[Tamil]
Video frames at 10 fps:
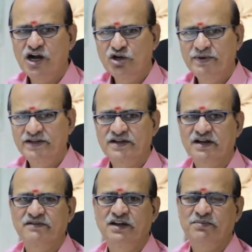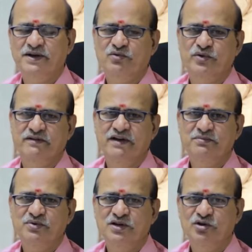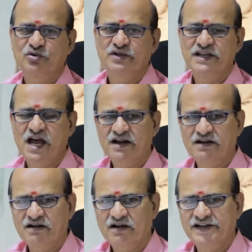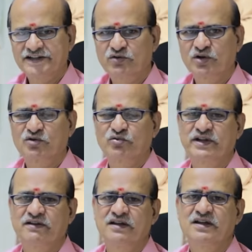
ஆளுமை திறன் வெளிப்படக்கூடிய வாய்ப்புகள் உண்டு யாரென்று காட்டிக்கொள்ளக்கூடிய